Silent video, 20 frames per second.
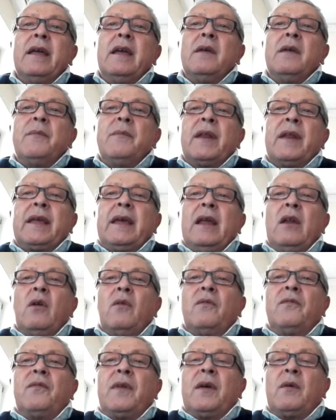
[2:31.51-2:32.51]
perché l'ho
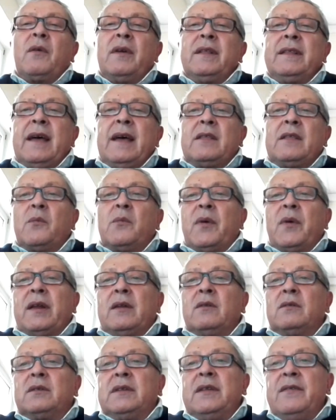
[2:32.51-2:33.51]
frequentato per
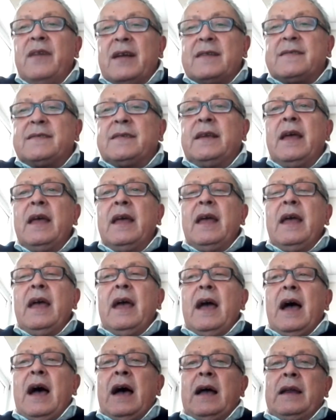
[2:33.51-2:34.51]
diversi
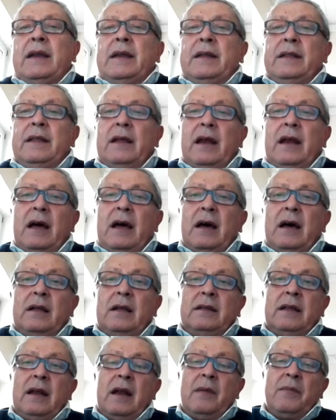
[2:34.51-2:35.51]
anni della,
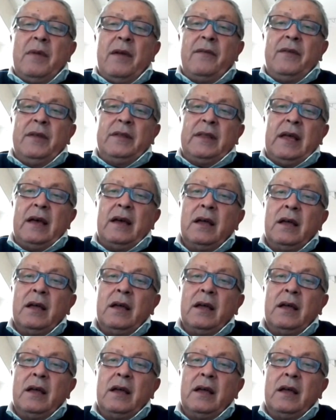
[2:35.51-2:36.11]
della mia vita.